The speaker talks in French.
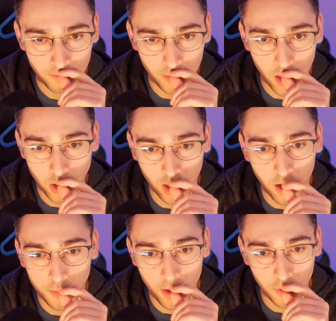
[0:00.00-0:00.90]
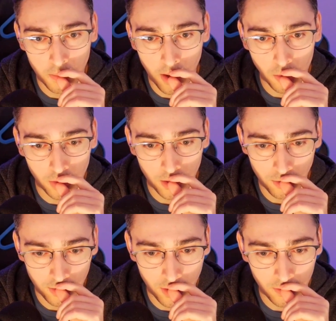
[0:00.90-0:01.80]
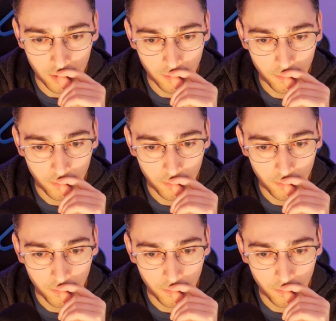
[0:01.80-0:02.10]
Ah, j'ai grave bien fait de pas contrer sur ça en vrai.